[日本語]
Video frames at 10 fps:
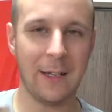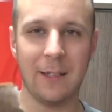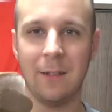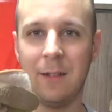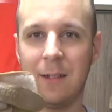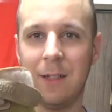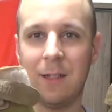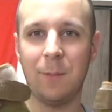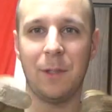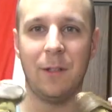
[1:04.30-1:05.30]
Assault
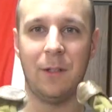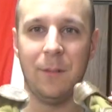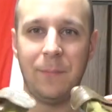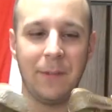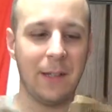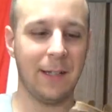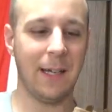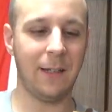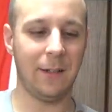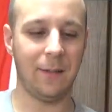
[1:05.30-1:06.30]
Systems の
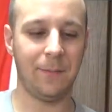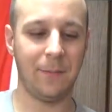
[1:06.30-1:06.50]
硬いの